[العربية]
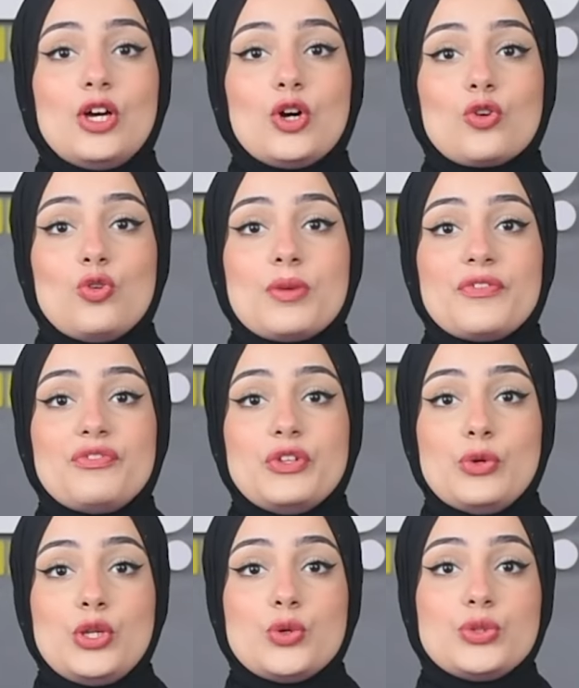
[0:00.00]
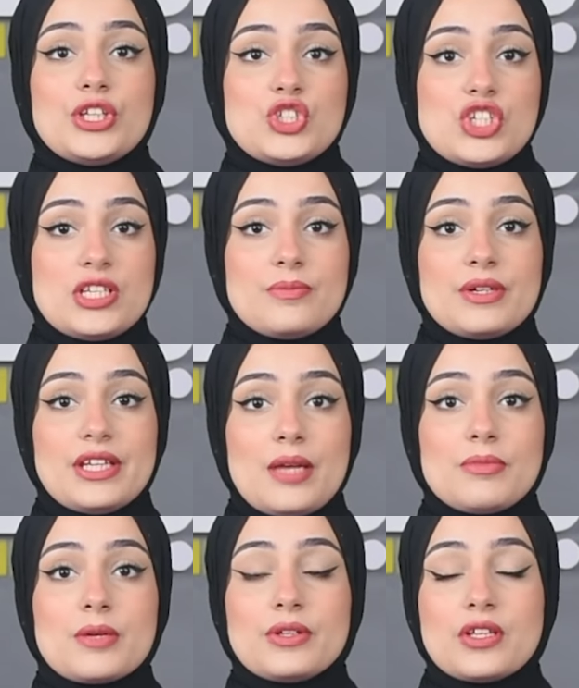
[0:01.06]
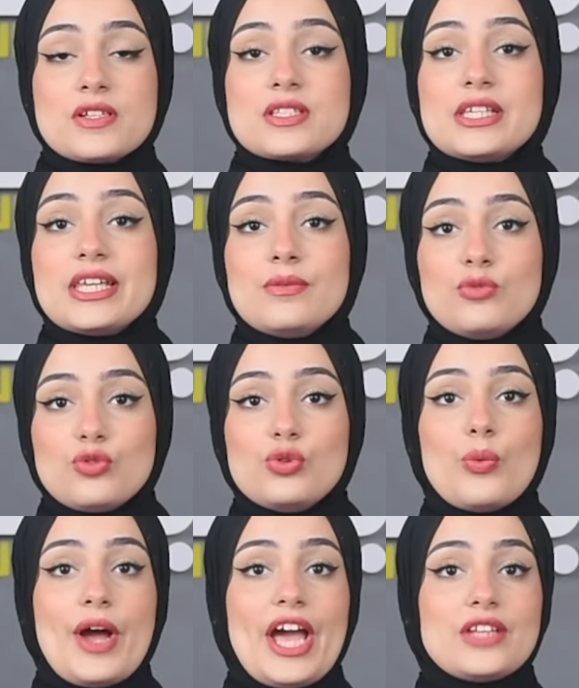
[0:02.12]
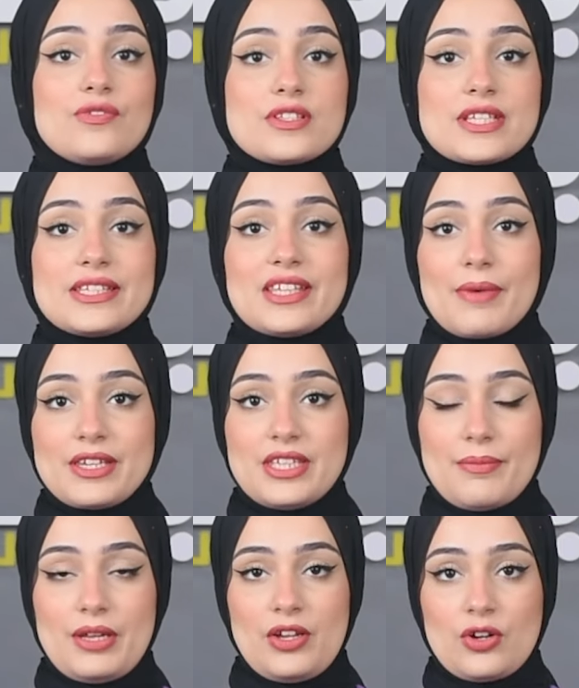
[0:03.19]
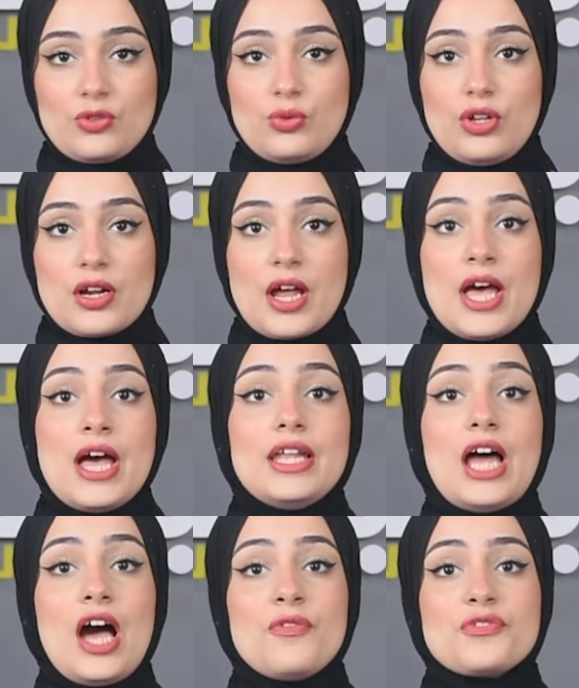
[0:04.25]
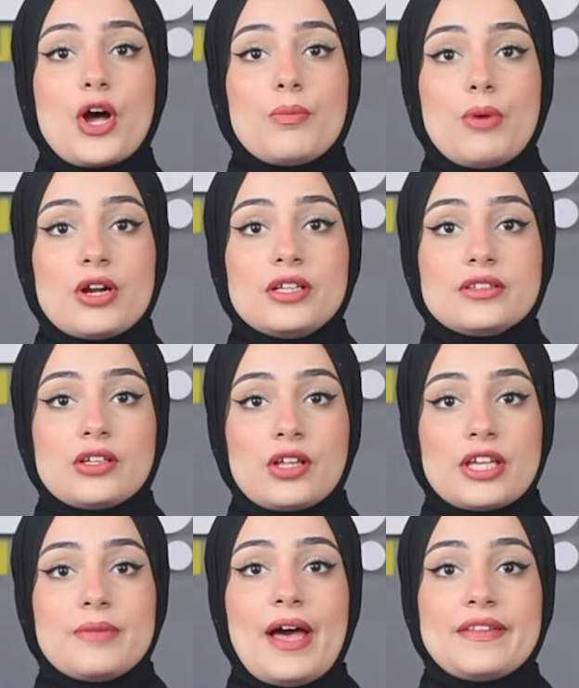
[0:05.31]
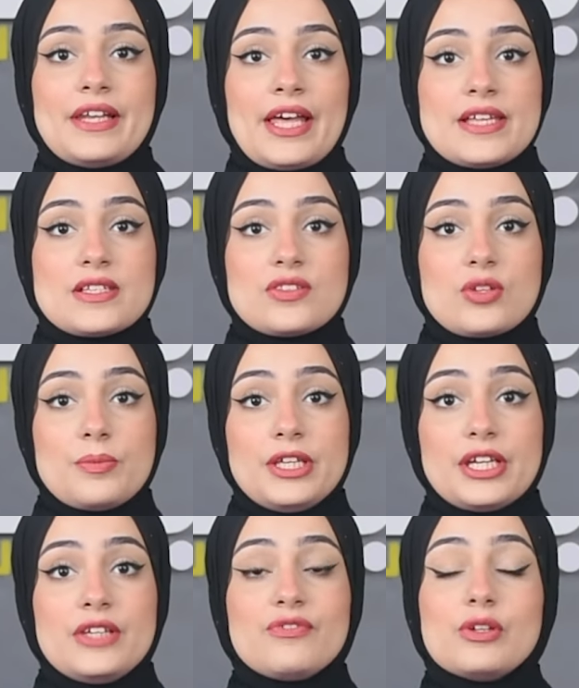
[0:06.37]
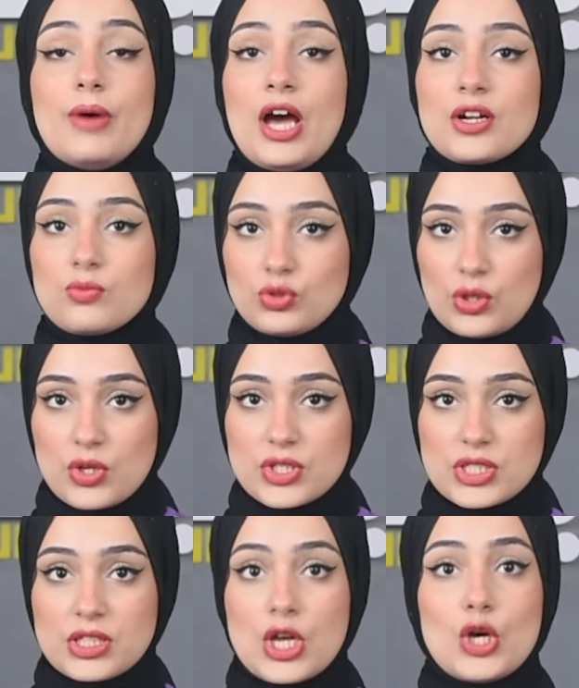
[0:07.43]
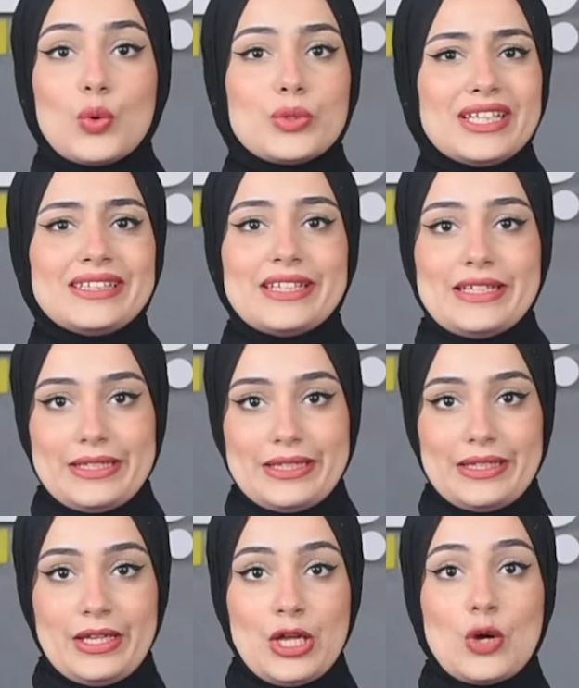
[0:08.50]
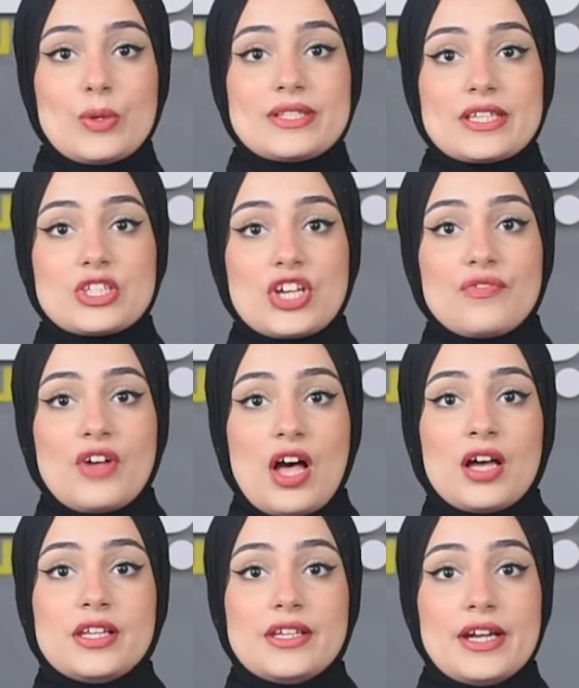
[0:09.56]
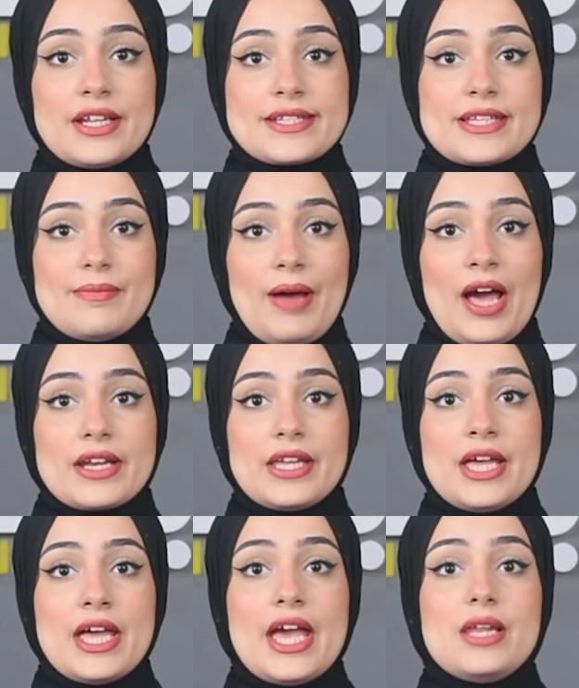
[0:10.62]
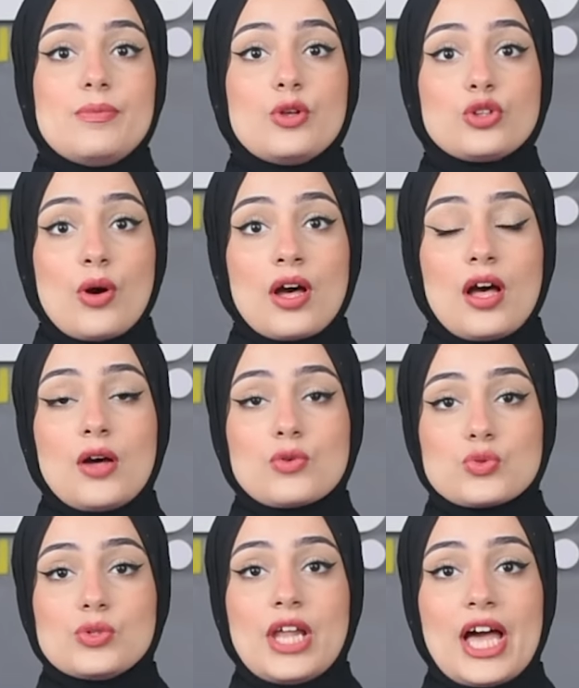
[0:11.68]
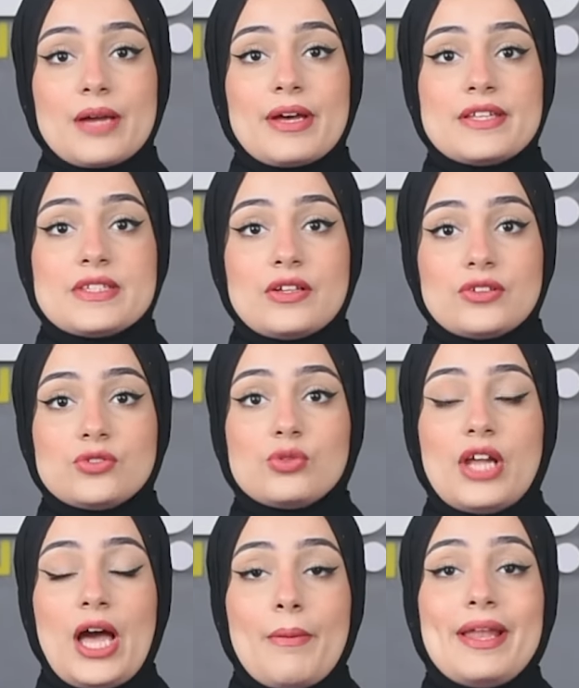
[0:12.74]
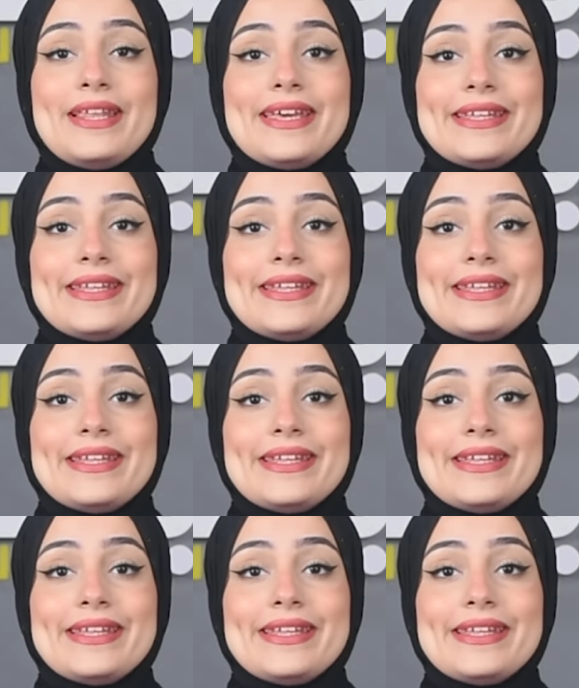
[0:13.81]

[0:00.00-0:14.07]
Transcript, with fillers: الحكومة في يوليو تدشين برنامج بتصل قيمته ل 1.8 مليار دولار لحفر آبار للتنقيب عن الغاز الطبيعي في البحر المتوسط ودلتا النيل واستكشاف حقل نرجس البحري اللي بيتوقع وصول حجم احتياطاته لحوالي